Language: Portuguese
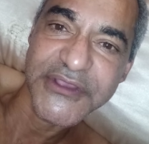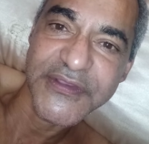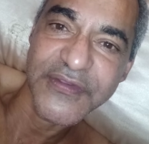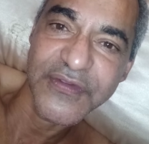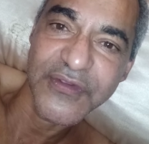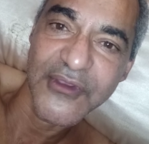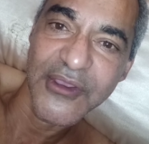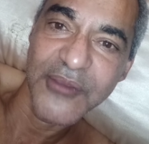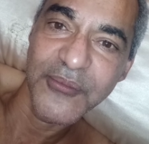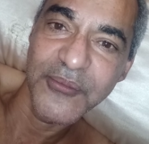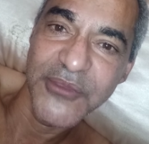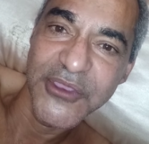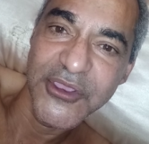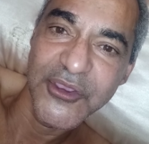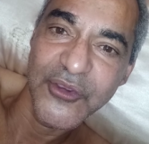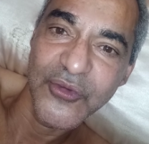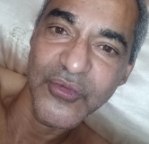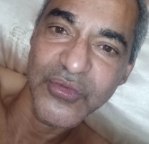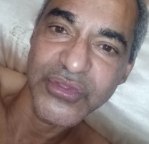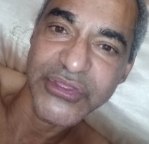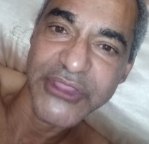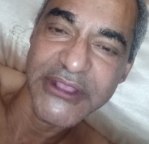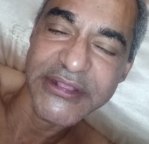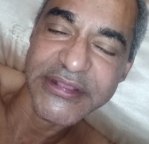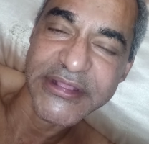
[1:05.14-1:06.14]
exames
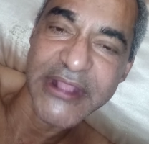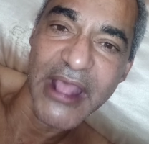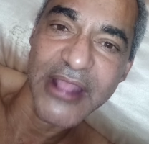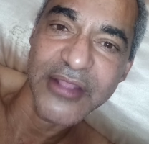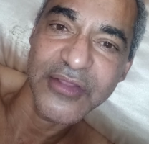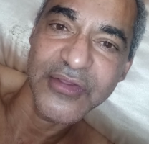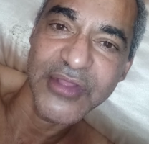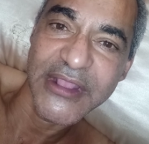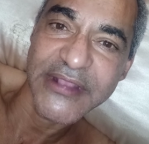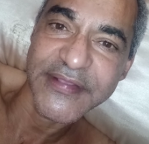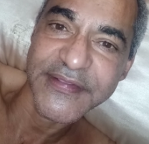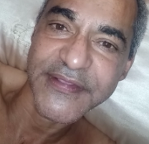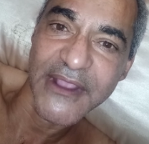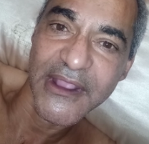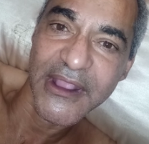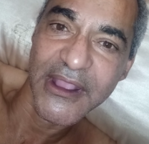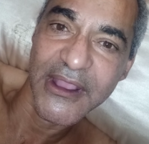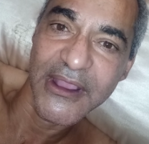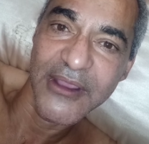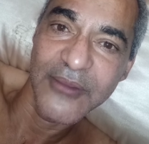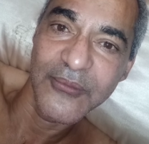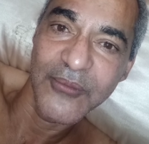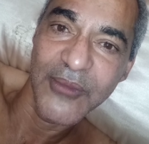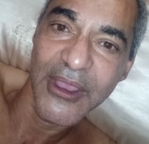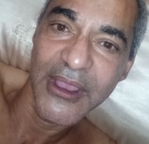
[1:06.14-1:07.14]
meu deitado nessa
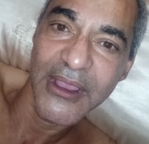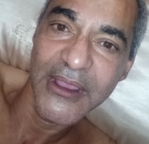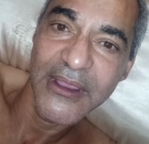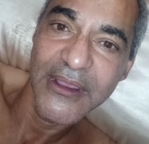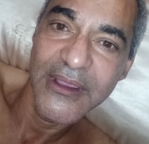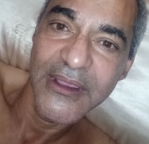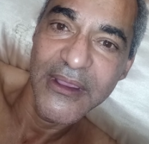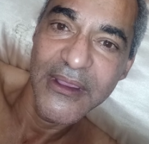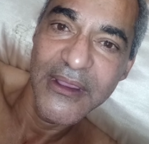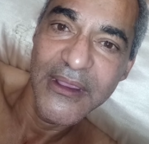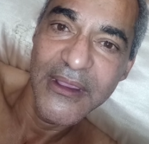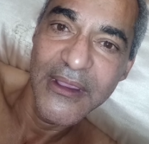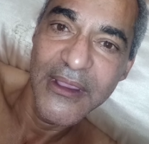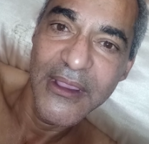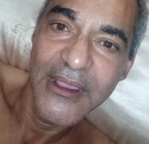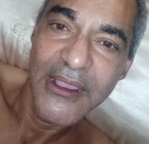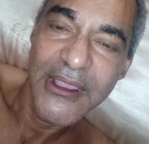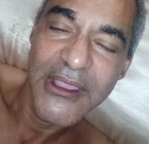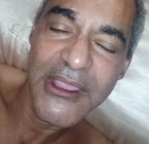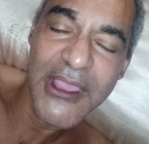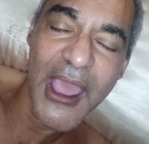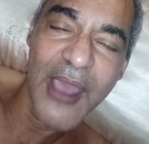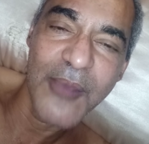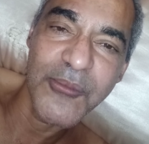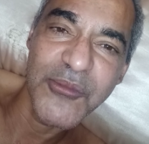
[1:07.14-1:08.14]
cama.
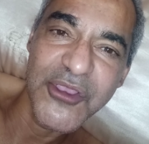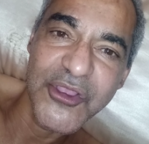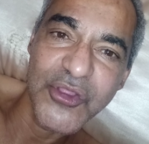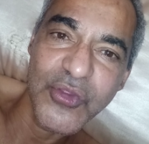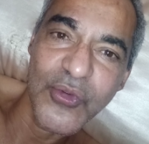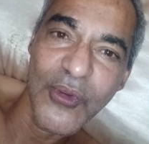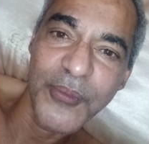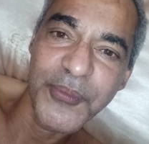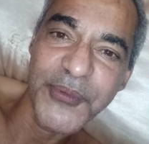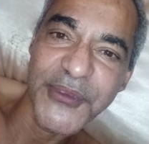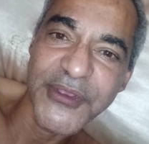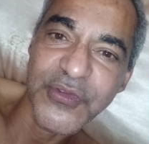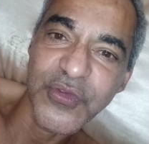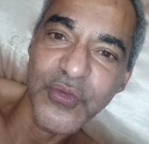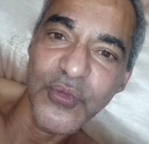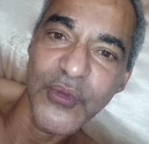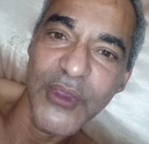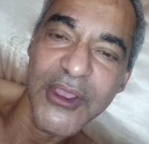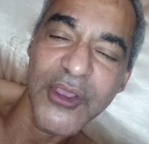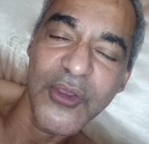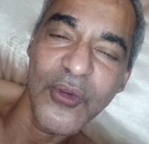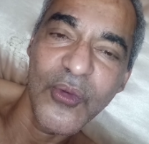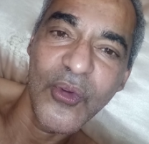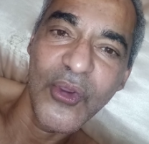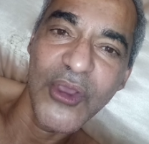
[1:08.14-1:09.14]
E é amiga de uma
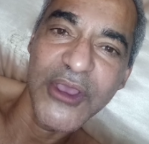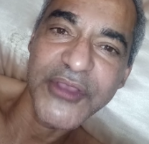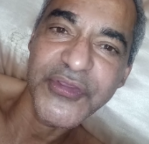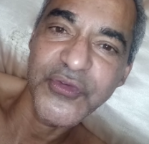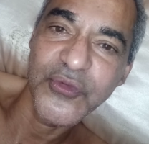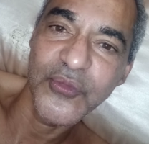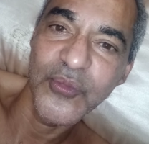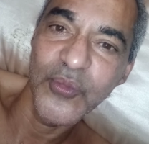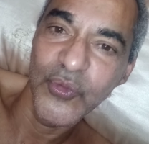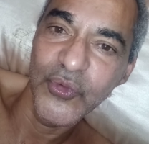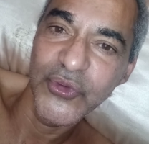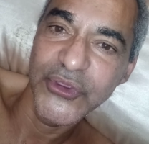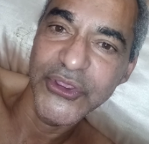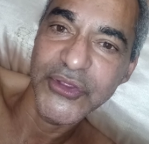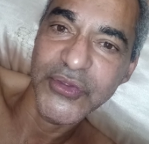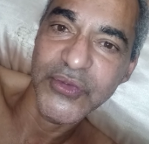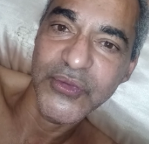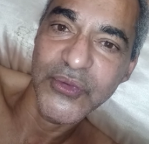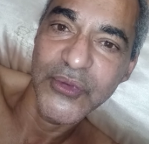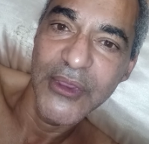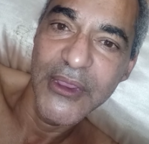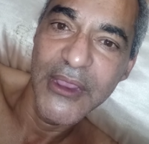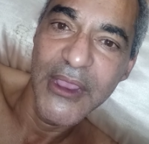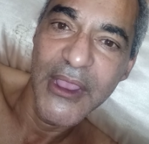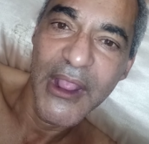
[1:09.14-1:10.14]
pessoa que eu gosto muito,
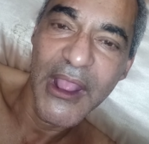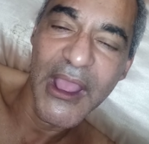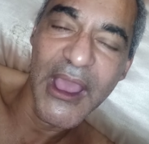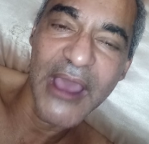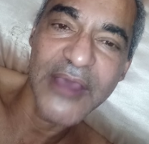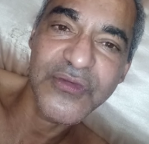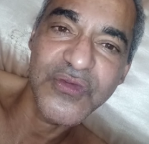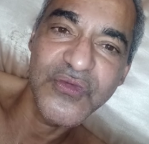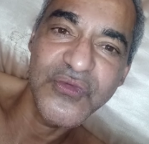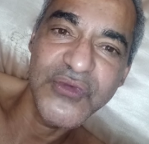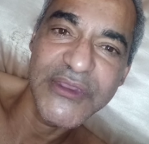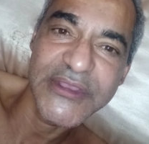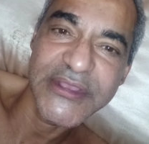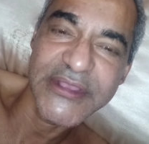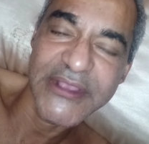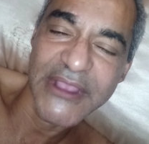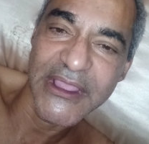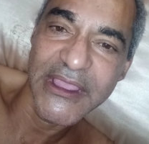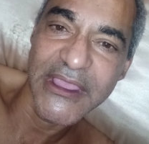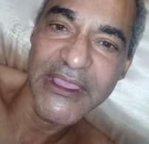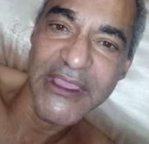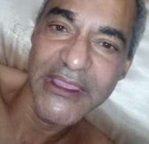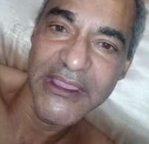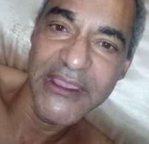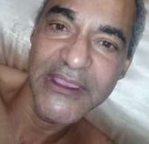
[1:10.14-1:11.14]
as duas é
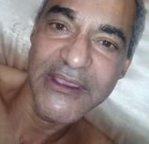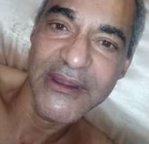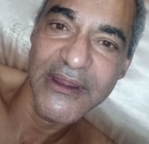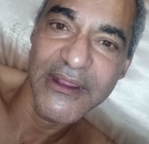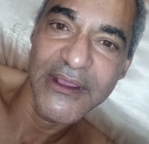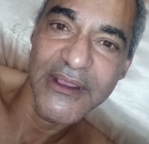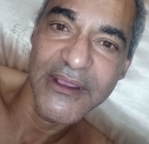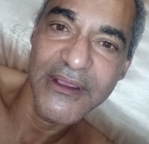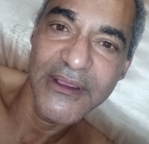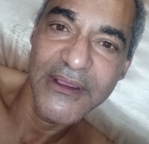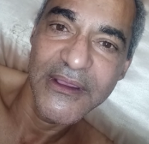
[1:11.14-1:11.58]
guerreira.